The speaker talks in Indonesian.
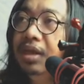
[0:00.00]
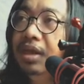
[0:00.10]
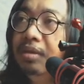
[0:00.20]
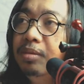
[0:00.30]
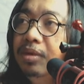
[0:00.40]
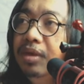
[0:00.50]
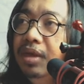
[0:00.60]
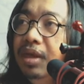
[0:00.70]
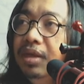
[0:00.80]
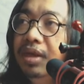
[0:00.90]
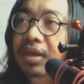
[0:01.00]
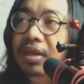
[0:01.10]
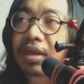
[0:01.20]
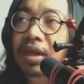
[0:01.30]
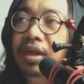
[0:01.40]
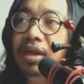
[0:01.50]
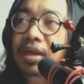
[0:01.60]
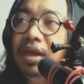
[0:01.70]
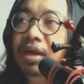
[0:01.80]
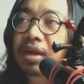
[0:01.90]
kemudian kita
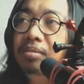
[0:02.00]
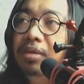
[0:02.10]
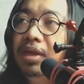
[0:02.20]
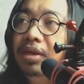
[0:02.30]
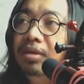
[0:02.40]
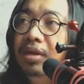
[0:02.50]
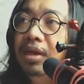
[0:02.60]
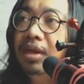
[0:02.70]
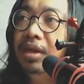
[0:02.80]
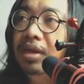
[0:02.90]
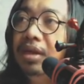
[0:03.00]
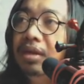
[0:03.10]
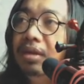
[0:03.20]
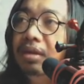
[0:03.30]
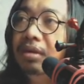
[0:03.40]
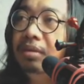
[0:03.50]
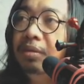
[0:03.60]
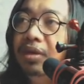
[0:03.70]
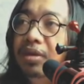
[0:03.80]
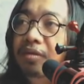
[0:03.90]
akan ambil juga
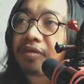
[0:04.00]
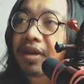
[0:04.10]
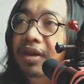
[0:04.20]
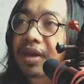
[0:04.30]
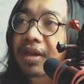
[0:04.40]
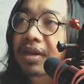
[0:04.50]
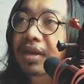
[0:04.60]
nya